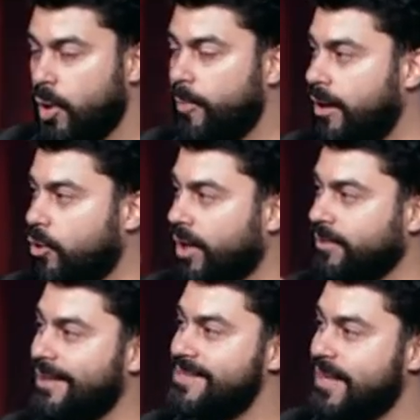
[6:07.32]
هم كانوا
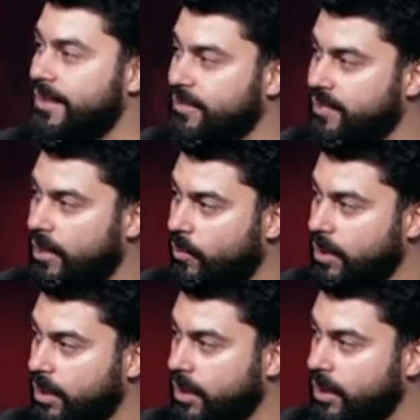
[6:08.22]
حاطين السيدات في
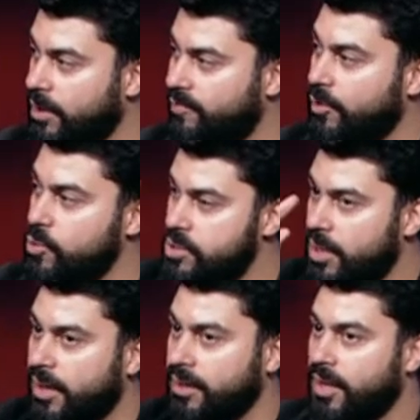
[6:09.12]
الاول
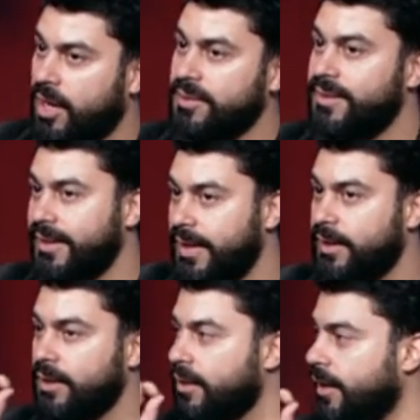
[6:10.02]
فيسرى غيرتها حطت الرجال
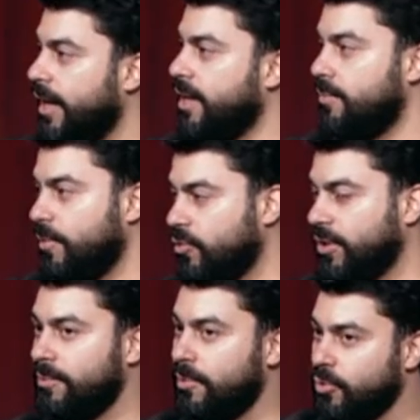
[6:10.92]
فاروق هي المفروض
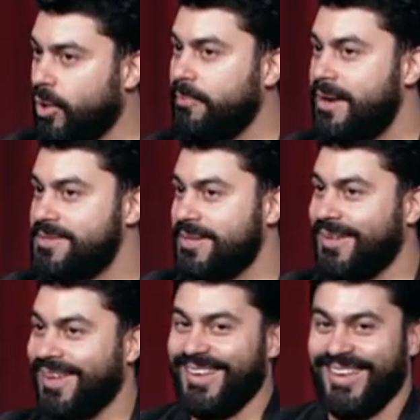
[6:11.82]
كان الموضوع يبقى
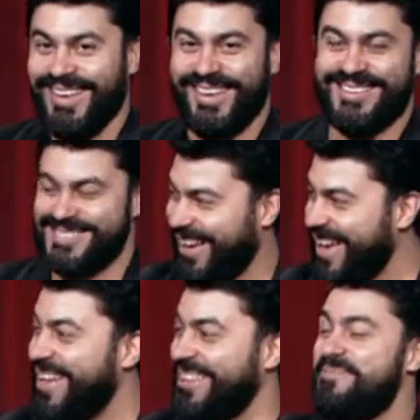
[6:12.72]
السيدات دلوقتي
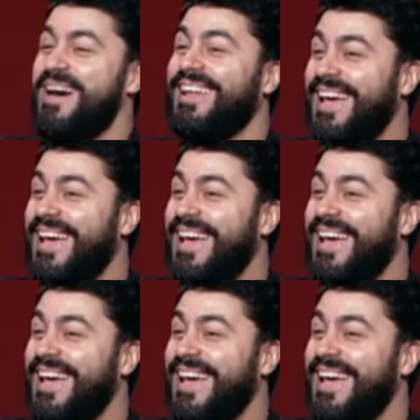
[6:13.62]
انا هقول معايا